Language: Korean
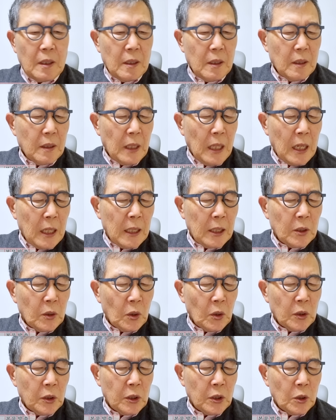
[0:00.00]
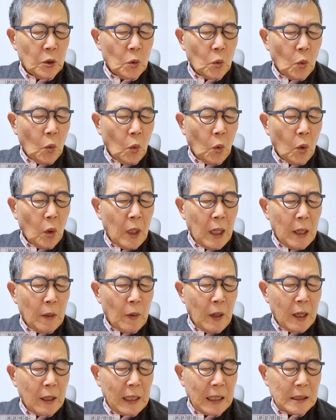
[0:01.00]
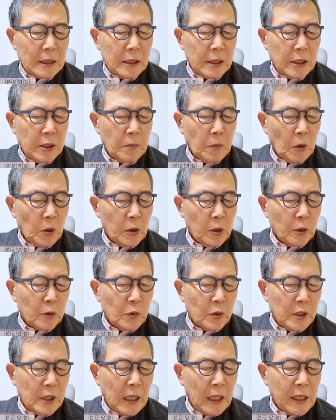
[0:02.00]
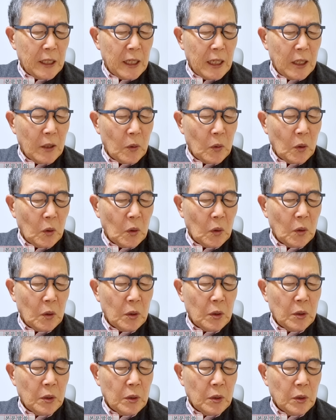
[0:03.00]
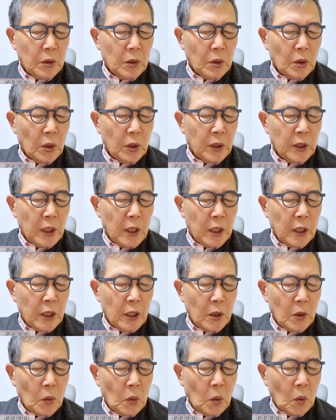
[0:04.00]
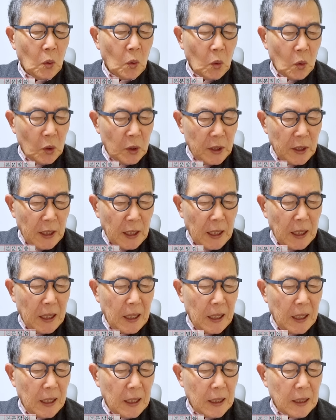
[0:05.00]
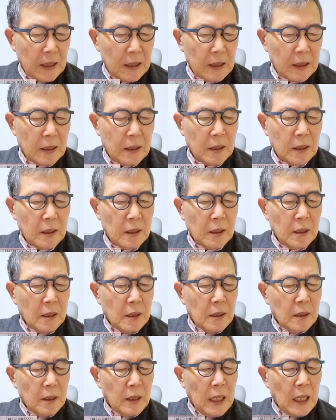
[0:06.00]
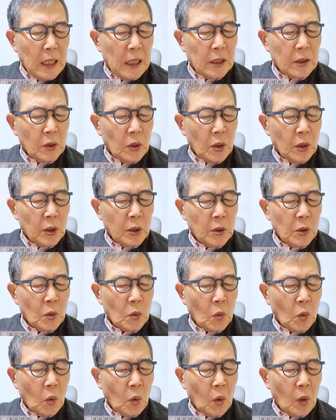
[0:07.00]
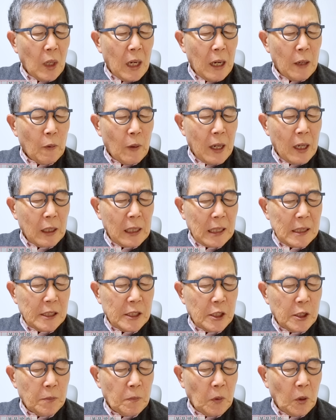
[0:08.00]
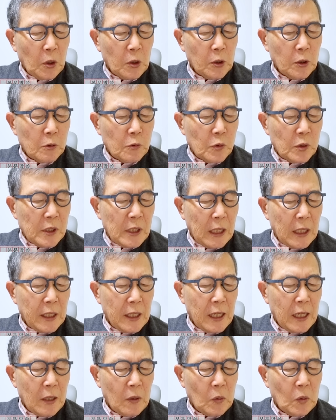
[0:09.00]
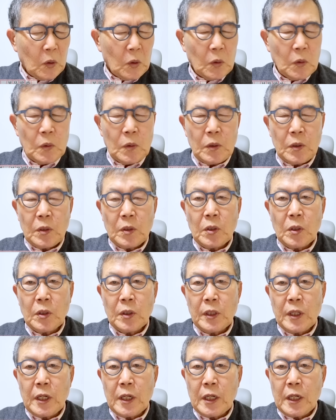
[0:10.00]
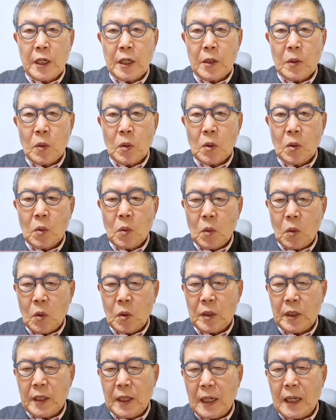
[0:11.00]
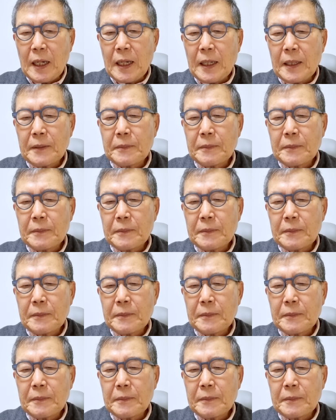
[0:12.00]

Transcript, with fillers: 내가 너희를 고아와 같이 버려두지 아니하고 너희에게로 오리라. 내가 너희를 고아와 같이 버려두지 아니하고 너희에게로 오리라.